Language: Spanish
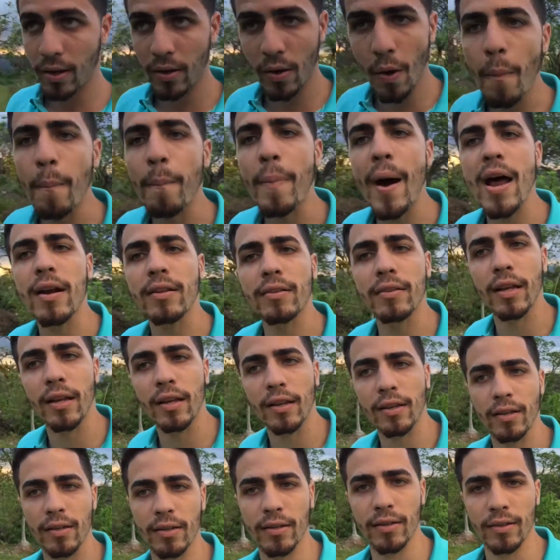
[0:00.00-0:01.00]
Comparte,
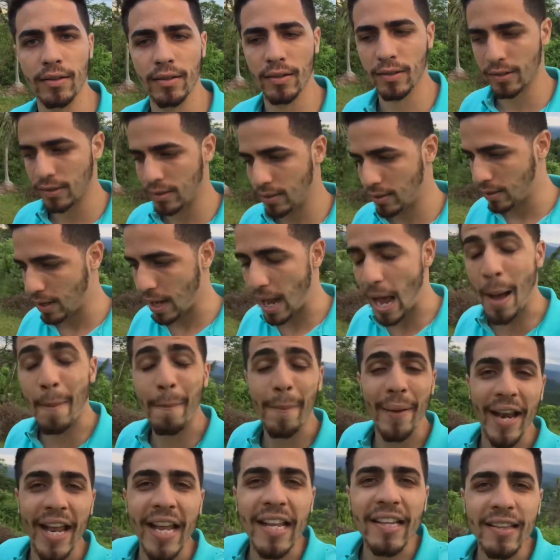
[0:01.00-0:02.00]

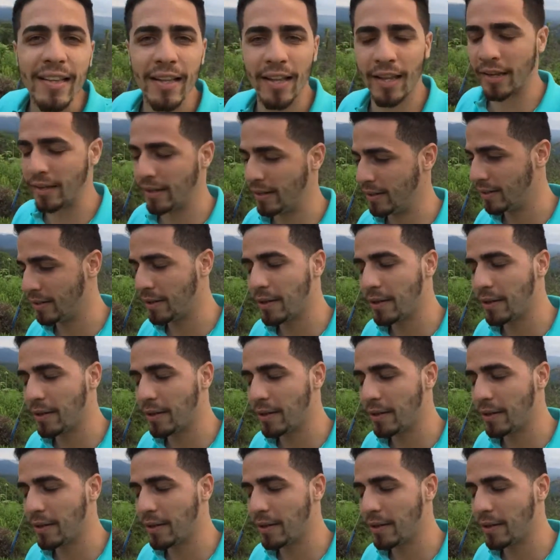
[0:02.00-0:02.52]
aprende,